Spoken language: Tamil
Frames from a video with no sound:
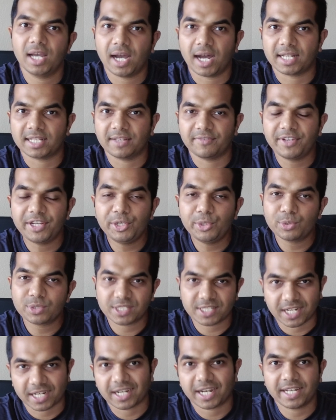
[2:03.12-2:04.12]
அந்த வீடியோ
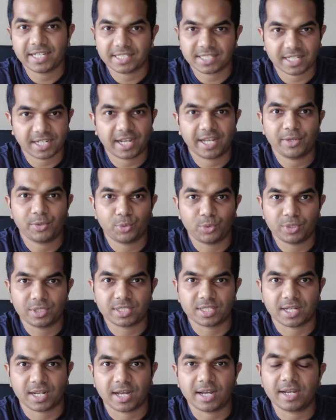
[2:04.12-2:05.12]
ஸ்டக்காகி ஸ்டக்காகி
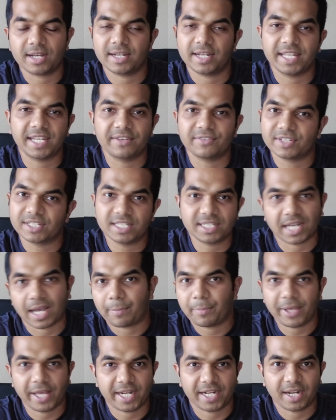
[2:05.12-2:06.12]
ஓடிச்சுன்னா நீங்கள் வந்து
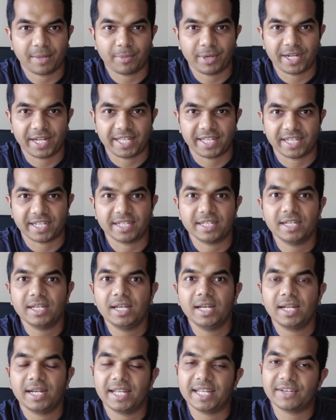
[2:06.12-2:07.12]
ஹாப்பியாக இருக்க மாட்டீங்க
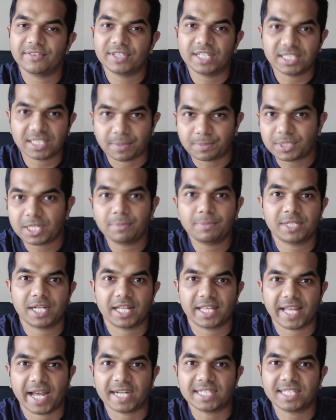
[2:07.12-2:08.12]
நீங்கள் வந்து
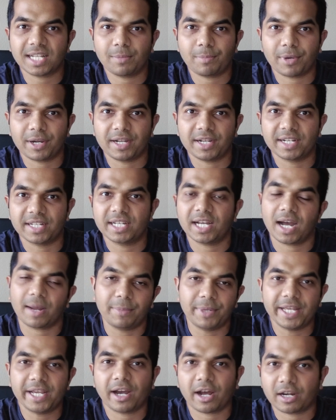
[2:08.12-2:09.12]
சப்ஸ்கிரிப்ஷனை கேன்சல் பண்ணிட்டு
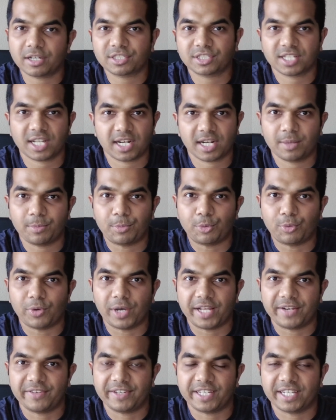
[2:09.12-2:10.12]
அப்படியே ஹாட் ஸ்டாருக்கு மூவ்
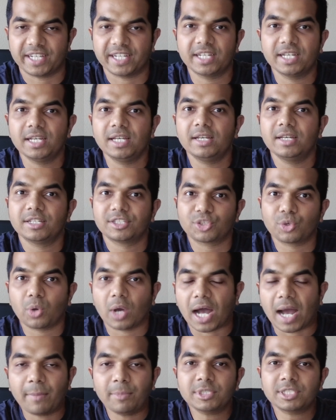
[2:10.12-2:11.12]
ஆயிடுவீங்க ஸோ
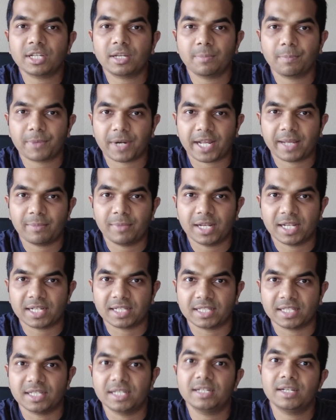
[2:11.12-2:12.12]
அமேசான்
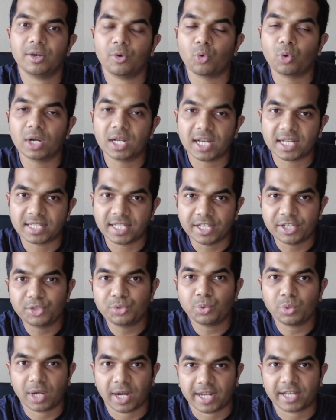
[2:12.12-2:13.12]
ப்ரைம்லேருந்து உங்களுக்கு அந்த
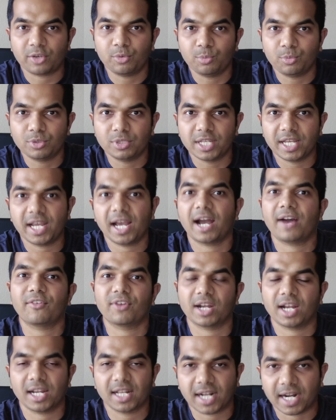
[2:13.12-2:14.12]
இஷ்யூ நடக்கும்போதே
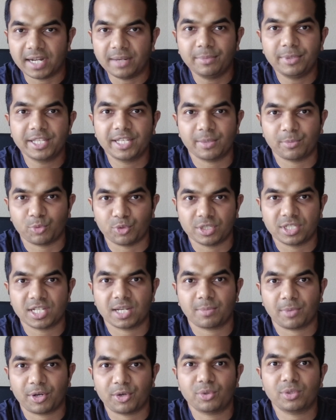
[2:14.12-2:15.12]
அவங்களால கண்டுபிடிக்க
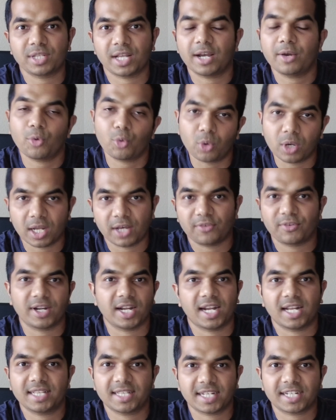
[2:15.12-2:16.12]
முடிஞ்சால் மட்டும்தான் உங்களை
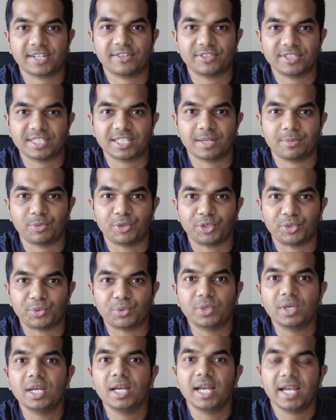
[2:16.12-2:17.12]
அவங்களால தக்க வச்சுக்க முடியும்
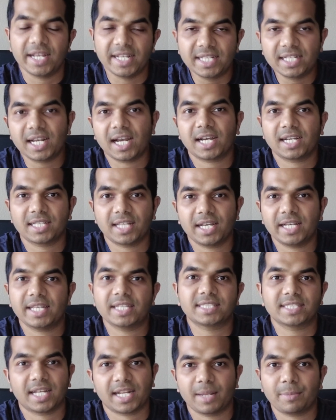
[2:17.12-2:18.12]
இதுக்காக தான்
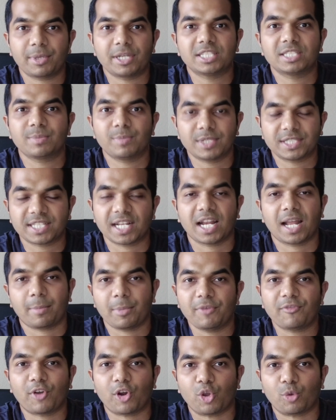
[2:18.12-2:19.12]
எஸ்ஆர்ஐ பிரின்சிபிள்ஸ்
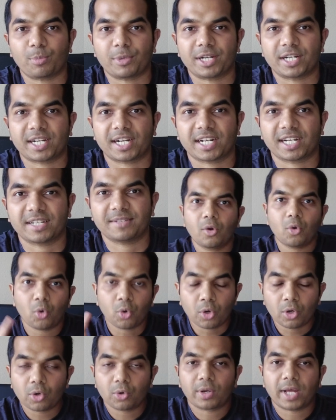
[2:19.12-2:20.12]
எல்லாமே ஃபாலோ பண்ணுறாங்க
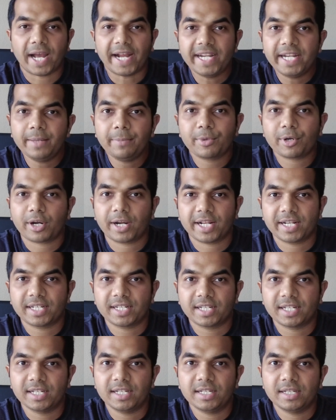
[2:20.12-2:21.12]
உங்களோட ஐடி
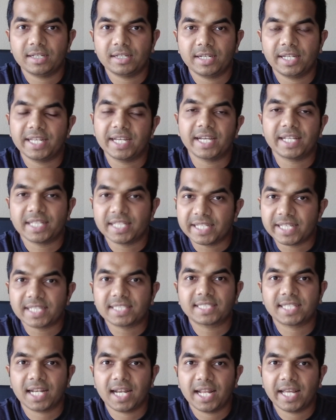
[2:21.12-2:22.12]
ப்ராடக்ட்க்கு நீங்கள் இந்த
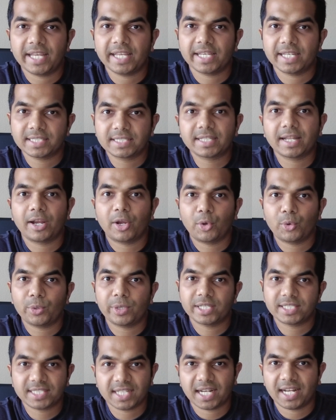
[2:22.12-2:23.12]
எஸ்எல்ஐ எஸ்எல்ஓ
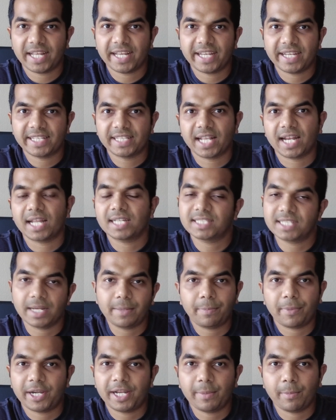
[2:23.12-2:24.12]
எஸ்எல்ஏ இதெல்லாம்
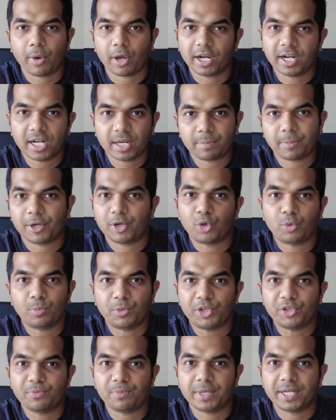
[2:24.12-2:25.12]
செட் பண்ணி மானிட்டர் பண்ணணும்னு
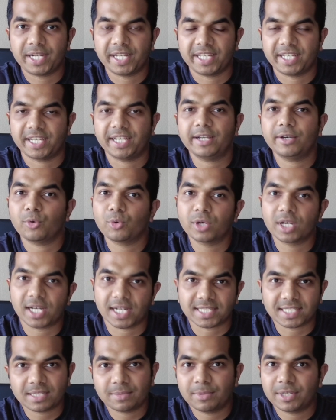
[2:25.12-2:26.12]
முடிவு பண்ணிட்டீங்க உங்கள்
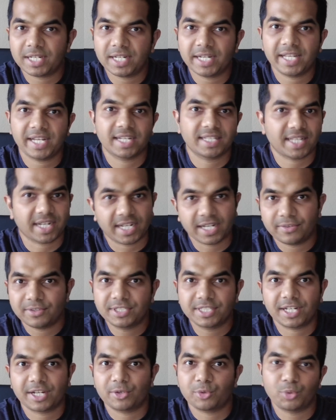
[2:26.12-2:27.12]
கஸ்டமரை நீங்கள் தக்க
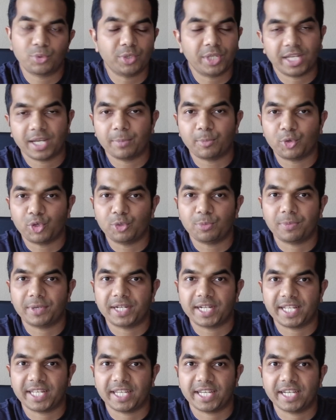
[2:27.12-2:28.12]
வச்சுக்கணும்னு நீங்கள் முடிவு
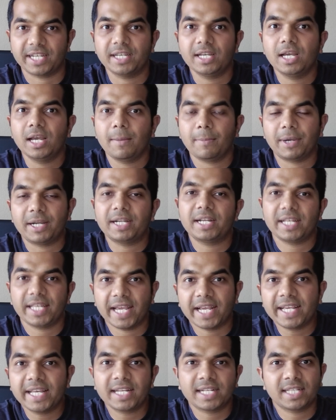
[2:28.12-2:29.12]
பண்ணிட்டீங்க பட்
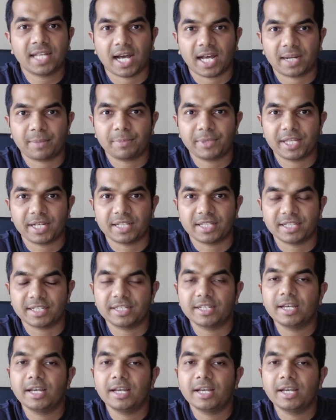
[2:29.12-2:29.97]
எங்கேருந்து ஆரம்பிக்கிறது